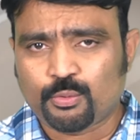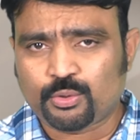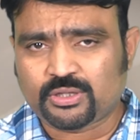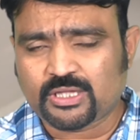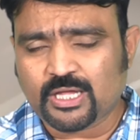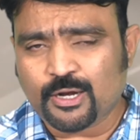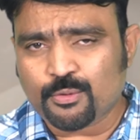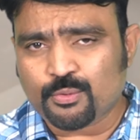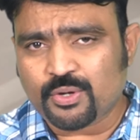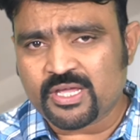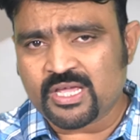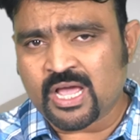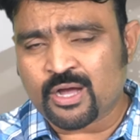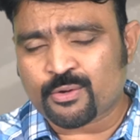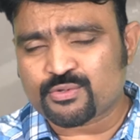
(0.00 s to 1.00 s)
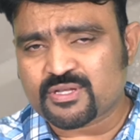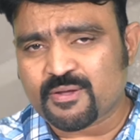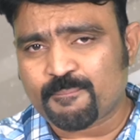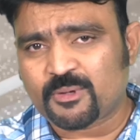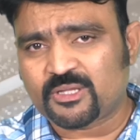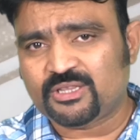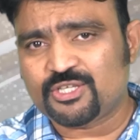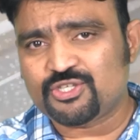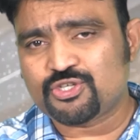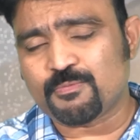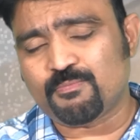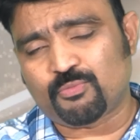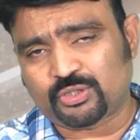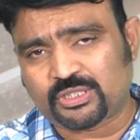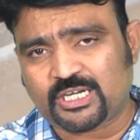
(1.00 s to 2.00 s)
ఉత్తర కొరియాకు సంబంధించి
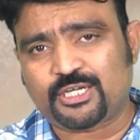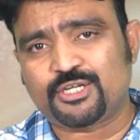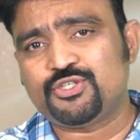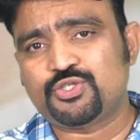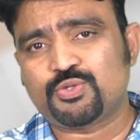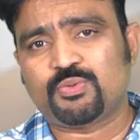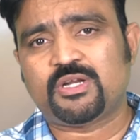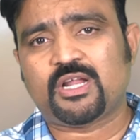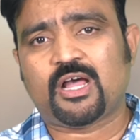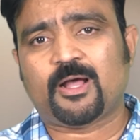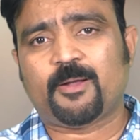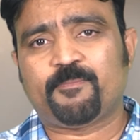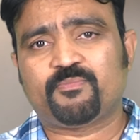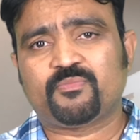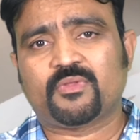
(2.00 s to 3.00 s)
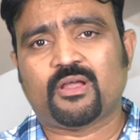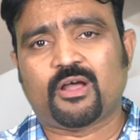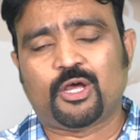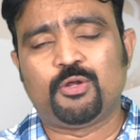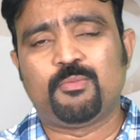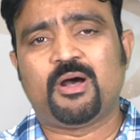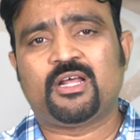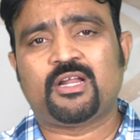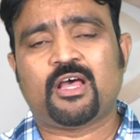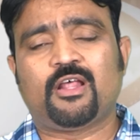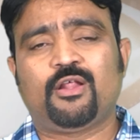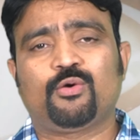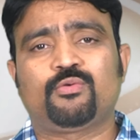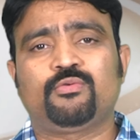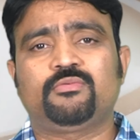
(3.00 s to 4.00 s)
మొదటి నుంచి ఉన్న
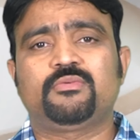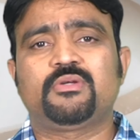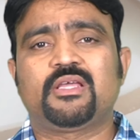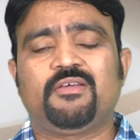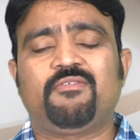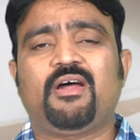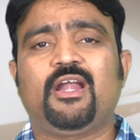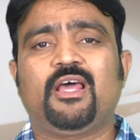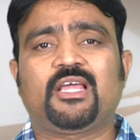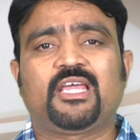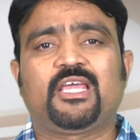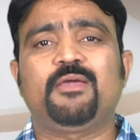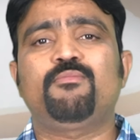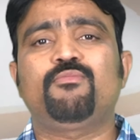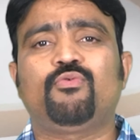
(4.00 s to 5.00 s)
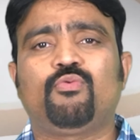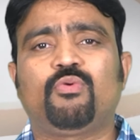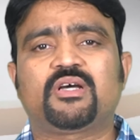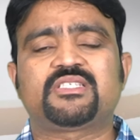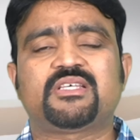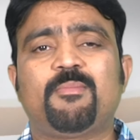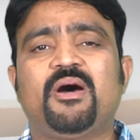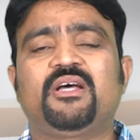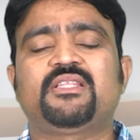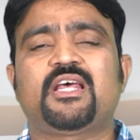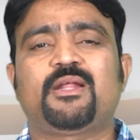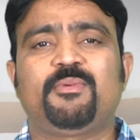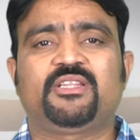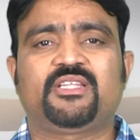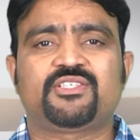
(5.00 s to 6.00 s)
అనుమానాలకు ఇవాళ కిమ్ ఒక
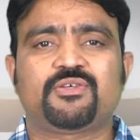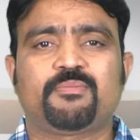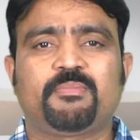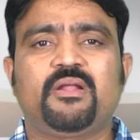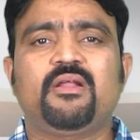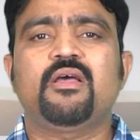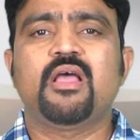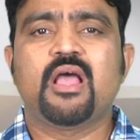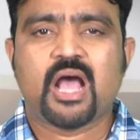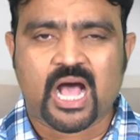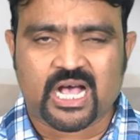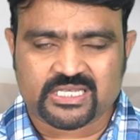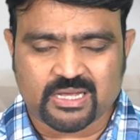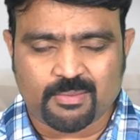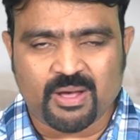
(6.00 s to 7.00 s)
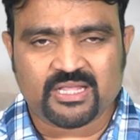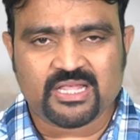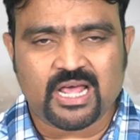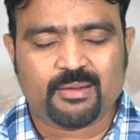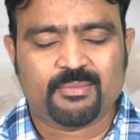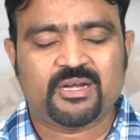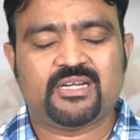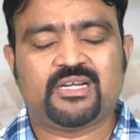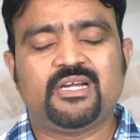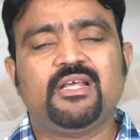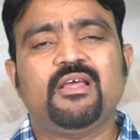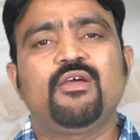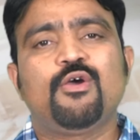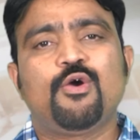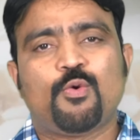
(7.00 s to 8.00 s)
సమాధానం అయితే చెప్పారు ఆ సమాధానం ఏంటంటే
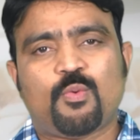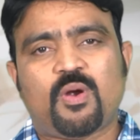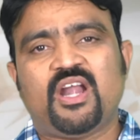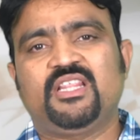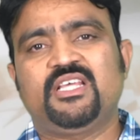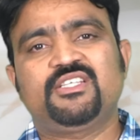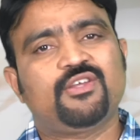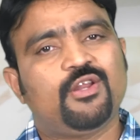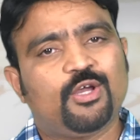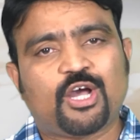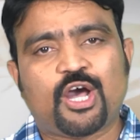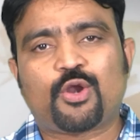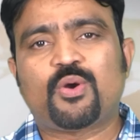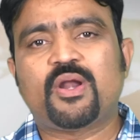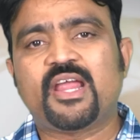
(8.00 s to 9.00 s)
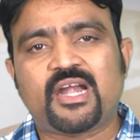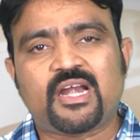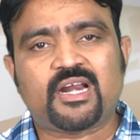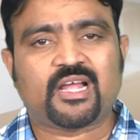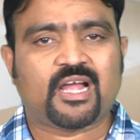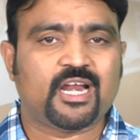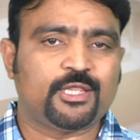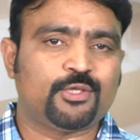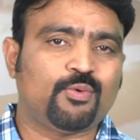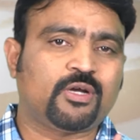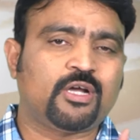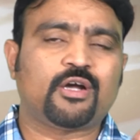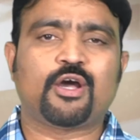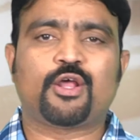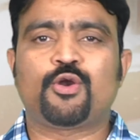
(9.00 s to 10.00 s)
వాళ్ళ దేశంలో కరోనా ఎంటర్ కాలేదు
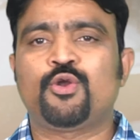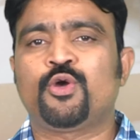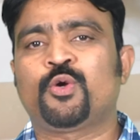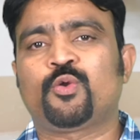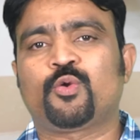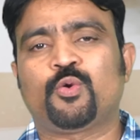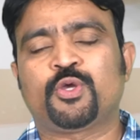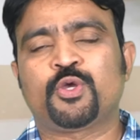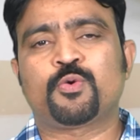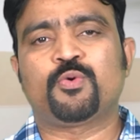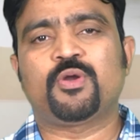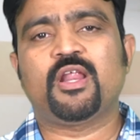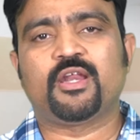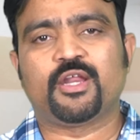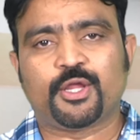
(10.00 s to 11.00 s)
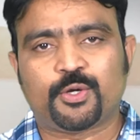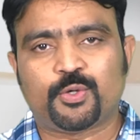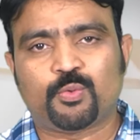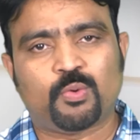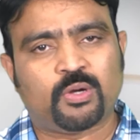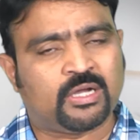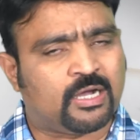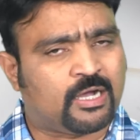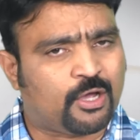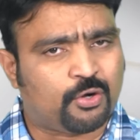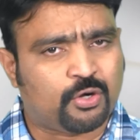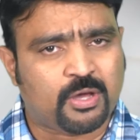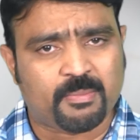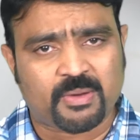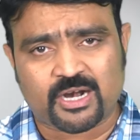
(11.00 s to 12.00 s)
ఒక్క కరోనా రోగి కూడా లేడు ఒక్క
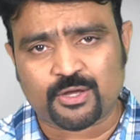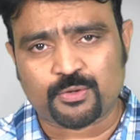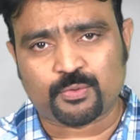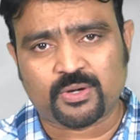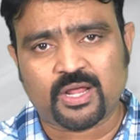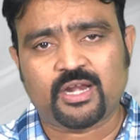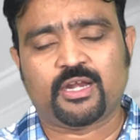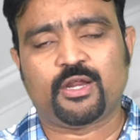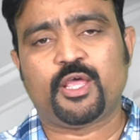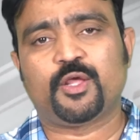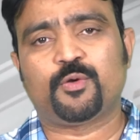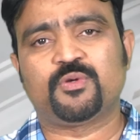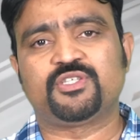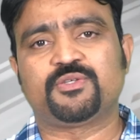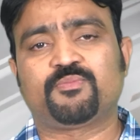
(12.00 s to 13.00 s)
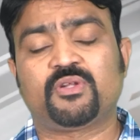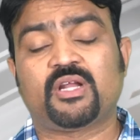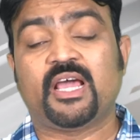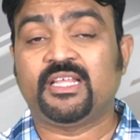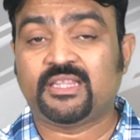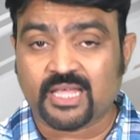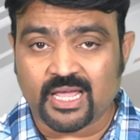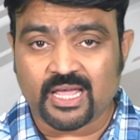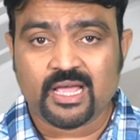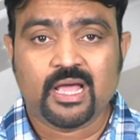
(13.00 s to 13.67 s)
కరోనా మరణం కూడా లేరు అని చెప్తున్నారు అయితే